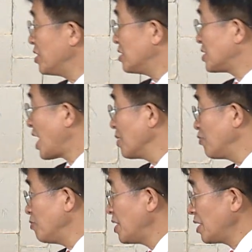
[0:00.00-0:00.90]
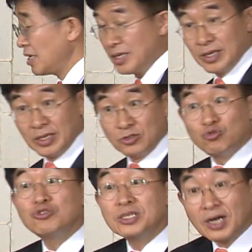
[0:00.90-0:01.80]
1은 상품에
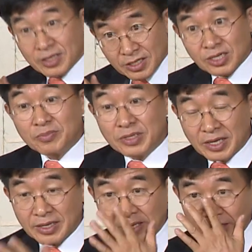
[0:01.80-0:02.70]
주식 같은 겁니다.